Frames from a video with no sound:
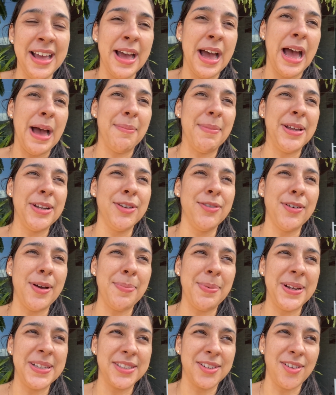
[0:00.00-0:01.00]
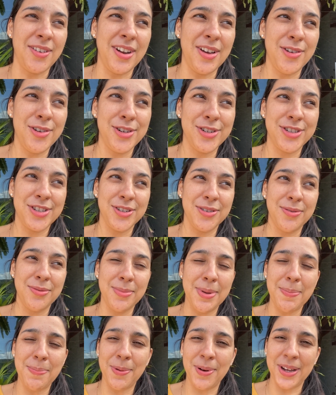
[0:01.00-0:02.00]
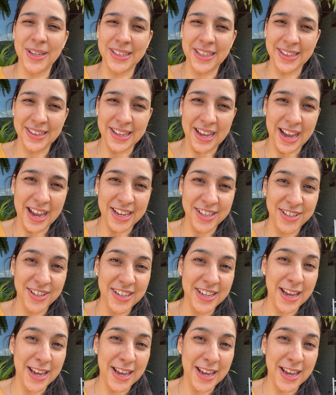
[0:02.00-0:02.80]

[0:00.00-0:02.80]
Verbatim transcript: A Manu vai pra escola hoje, uma e pouca da tarde,